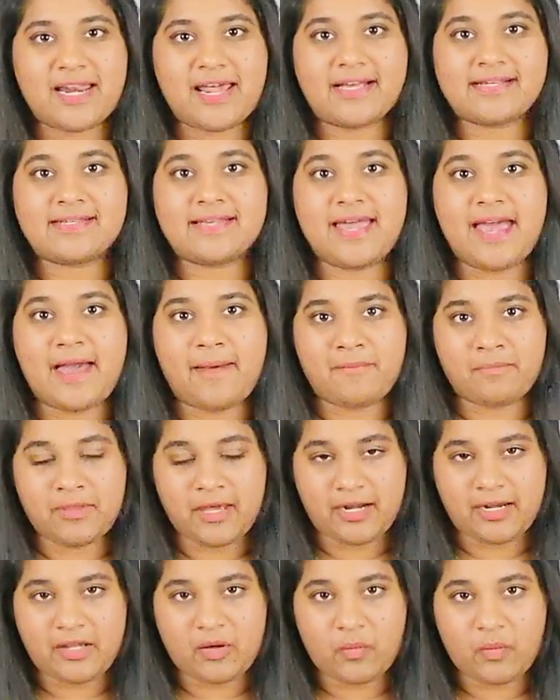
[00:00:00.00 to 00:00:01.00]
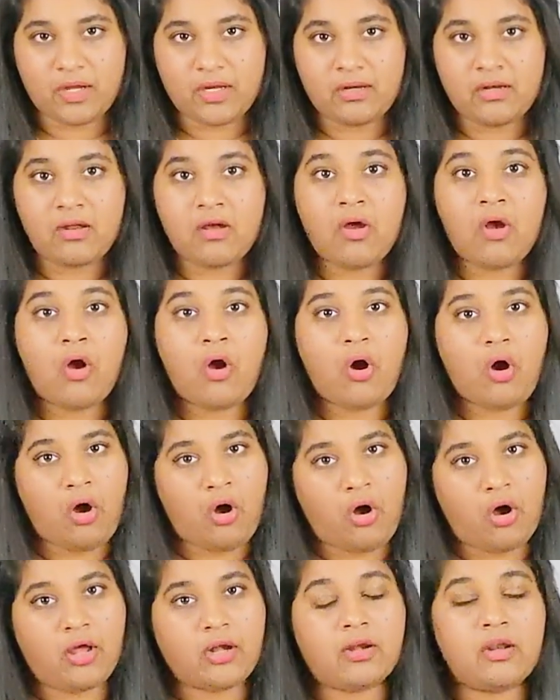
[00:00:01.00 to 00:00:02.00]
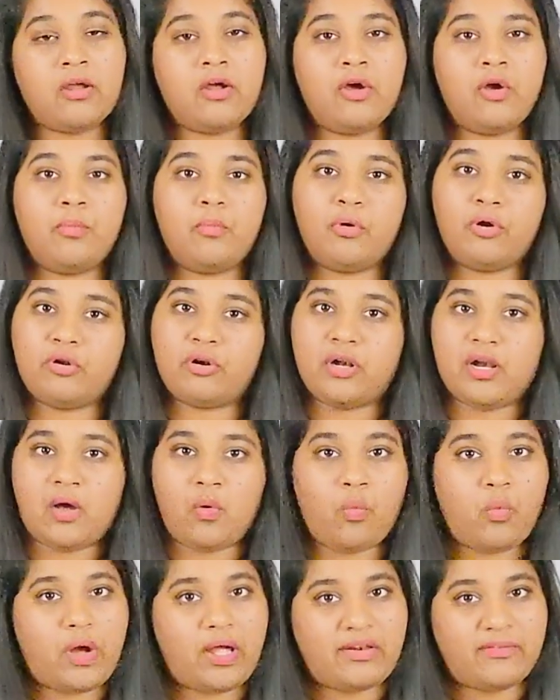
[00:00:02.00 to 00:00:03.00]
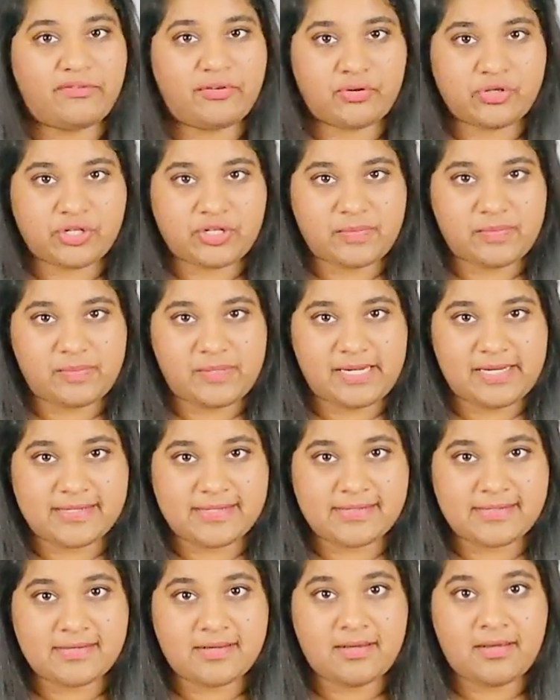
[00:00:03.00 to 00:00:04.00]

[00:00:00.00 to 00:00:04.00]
గెలాక్సీ ఎం థర్టీ వన్ ఆర్ మోటరోలా వన్ ఫ్యూజన్ ప్లస్